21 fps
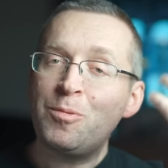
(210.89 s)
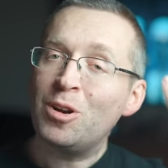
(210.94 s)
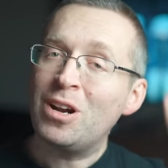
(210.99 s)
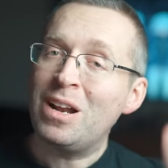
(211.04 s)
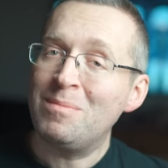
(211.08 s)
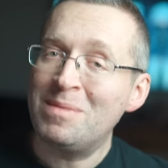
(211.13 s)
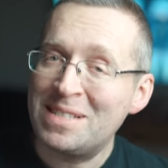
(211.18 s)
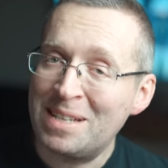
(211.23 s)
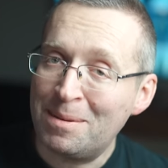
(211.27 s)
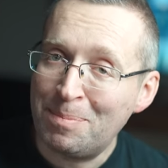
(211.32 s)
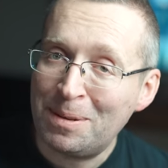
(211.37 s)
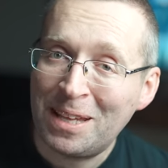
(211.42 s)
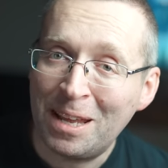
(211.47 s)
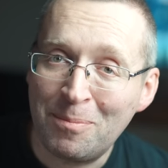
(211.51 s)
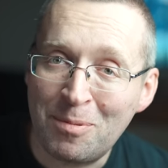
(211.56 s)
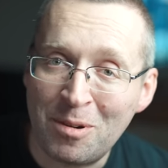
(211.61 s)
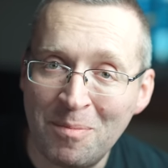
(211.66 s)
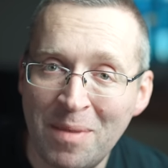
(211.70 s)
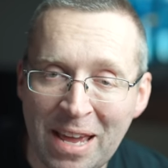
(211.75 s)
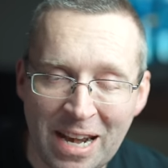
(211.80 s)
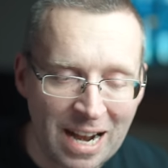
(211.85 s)
programie Zapytaj
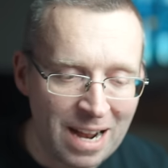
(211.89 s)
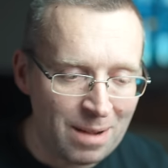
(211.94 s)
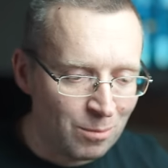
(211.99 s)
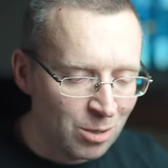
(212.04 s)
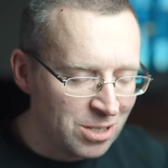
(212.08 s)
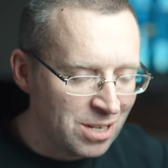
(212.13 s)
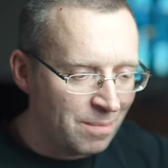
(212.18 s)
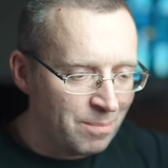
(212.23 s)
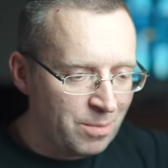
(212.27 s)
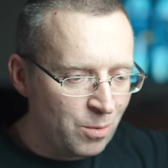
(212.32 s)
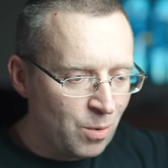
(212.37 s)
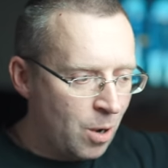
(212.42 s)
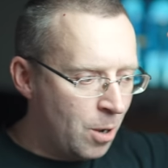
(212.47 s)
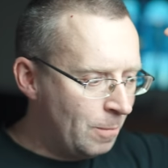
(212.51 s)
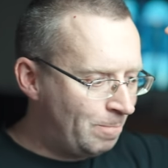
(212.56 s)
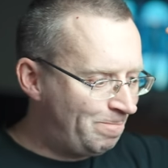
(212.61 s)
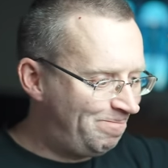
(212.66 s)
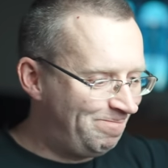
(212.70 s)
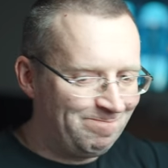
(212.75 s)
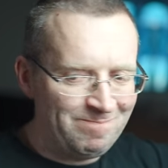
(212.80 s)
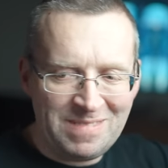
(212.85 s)
Premiera można
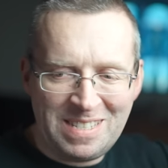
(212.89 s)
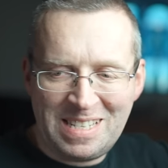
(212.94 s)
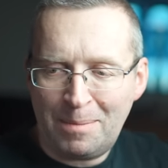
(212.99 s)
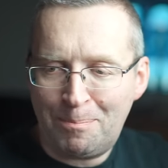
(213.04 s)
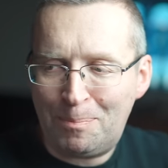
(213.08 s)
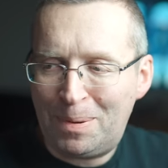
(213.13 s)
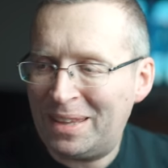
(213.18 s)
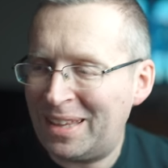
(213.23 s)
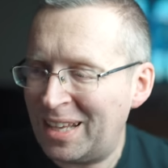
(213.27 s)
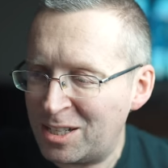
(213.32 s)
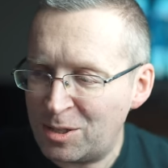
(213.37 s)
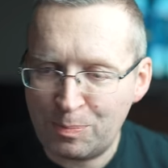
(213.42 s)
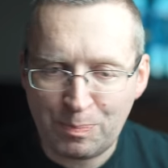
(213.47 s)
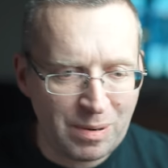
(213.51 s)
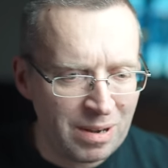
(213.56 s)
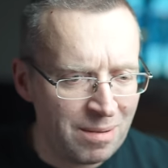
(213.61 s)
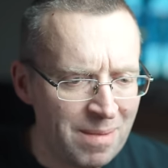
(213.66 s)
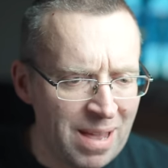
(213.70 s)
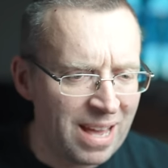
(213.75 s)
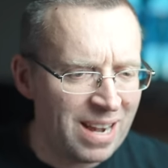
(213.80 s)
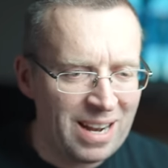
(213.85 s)
było zapytać
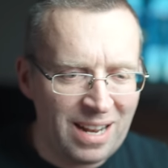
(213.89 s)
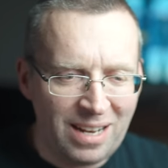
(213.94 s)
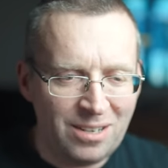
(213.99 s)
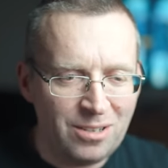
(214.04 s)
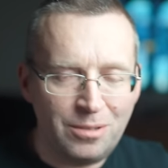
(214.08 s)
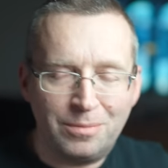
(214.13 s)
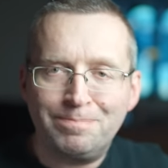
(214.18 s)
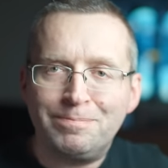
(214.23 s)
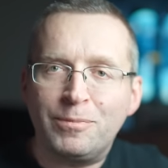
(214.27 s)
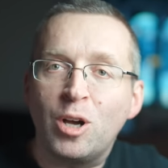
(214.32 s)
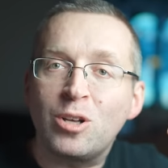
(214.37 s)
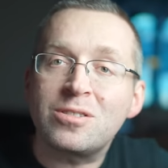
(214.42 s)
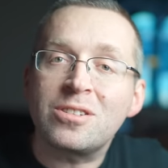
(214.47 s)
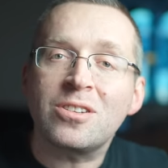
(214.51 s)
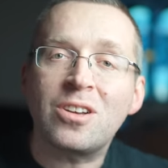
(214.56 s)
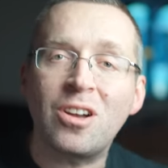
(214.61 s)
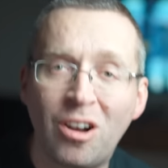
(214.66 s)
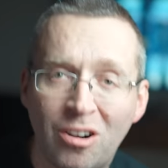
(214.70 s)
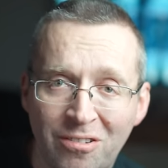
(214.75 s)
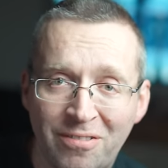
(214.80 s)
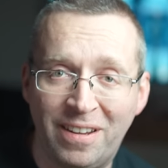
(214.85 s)
premiera, no o
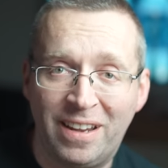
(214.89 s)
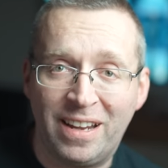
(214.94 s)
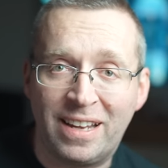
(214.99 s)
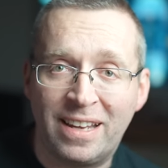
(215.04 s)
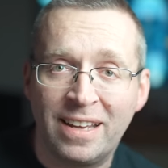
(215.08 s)
cokolwiek. I